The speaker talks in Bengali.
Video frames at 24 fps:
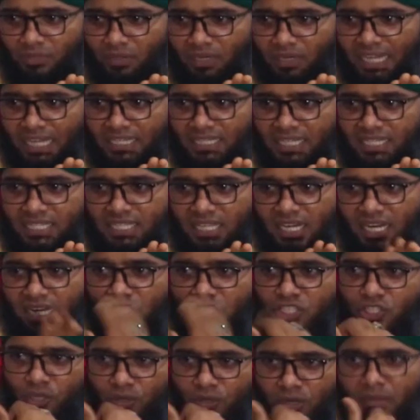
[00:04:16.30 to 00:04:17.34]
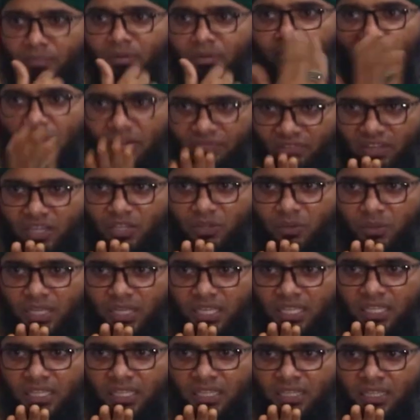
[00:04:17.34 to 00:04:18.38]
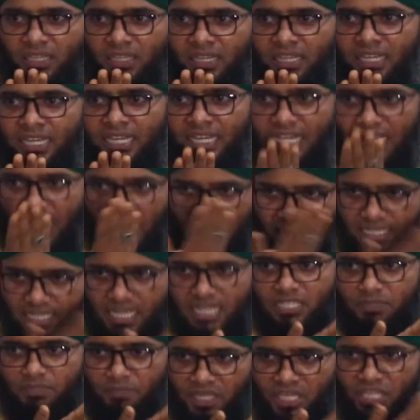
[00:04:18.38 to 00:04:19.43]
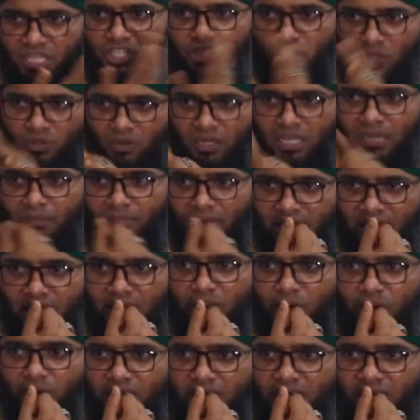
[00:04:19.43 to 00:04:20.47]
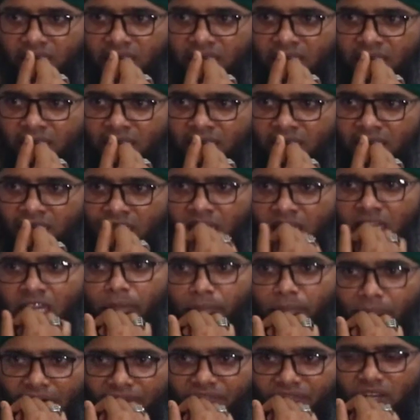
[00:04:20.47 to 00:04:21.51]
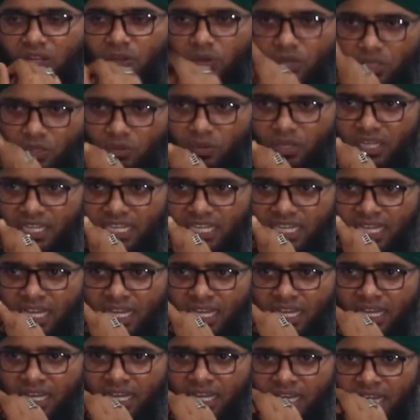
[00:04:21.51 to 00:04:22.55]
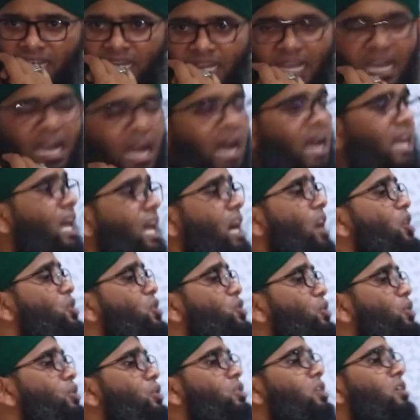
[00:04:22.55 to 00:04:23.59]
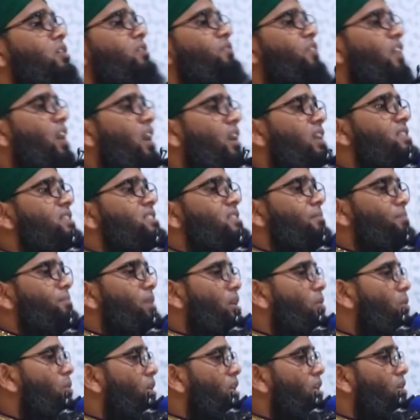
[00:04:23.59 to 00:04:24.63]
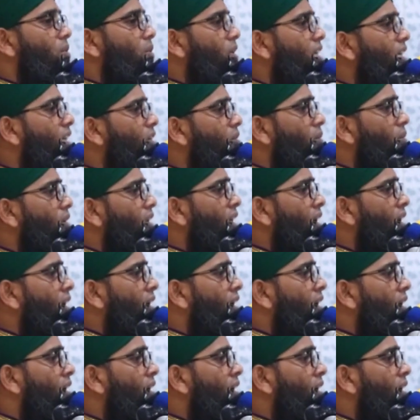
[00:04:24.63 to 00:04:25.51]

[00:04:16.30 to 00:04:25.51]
আব্দুল কাদের জিলানির স্মরণে আমরা মাহফিল করি খাজ আজমির স্মরণে আমরা কি করি মাহফিল করি করি কি না আলা হজরত কনফারেন্স আমরা করি করি কি করি না